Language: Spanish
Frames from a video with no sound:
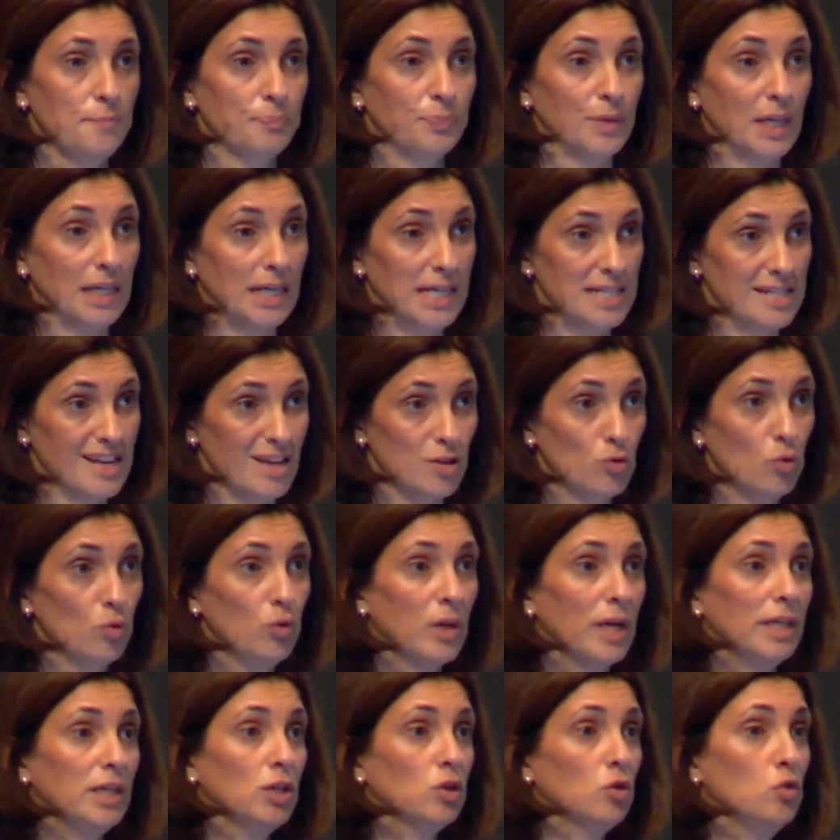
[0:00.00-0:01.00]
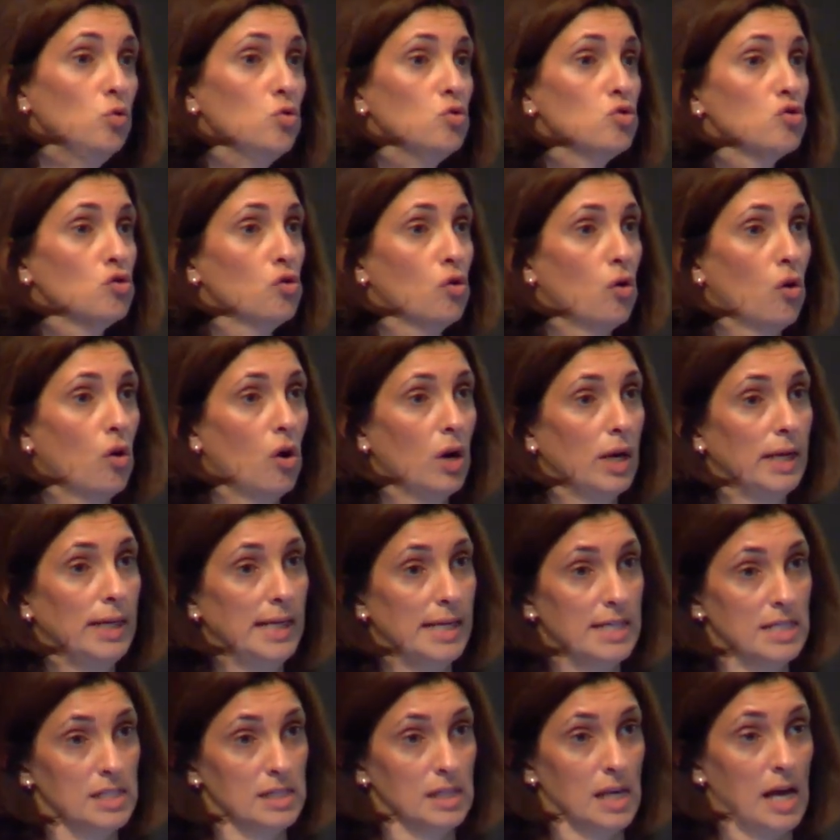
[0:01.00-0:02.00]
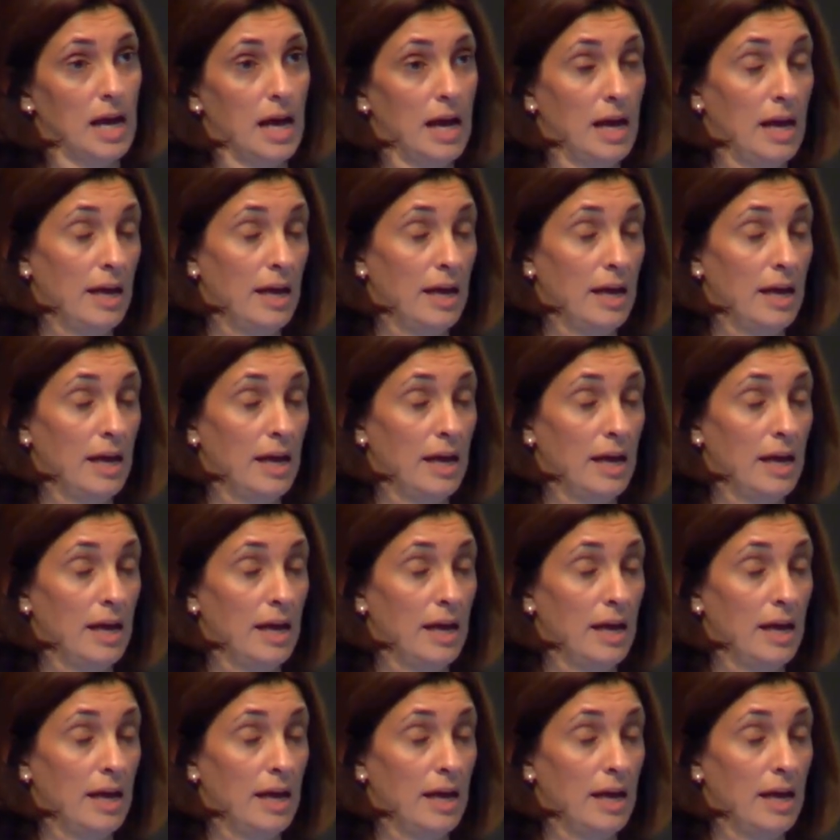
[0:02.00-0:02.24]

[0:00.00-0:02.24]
les ayudan incluso y les,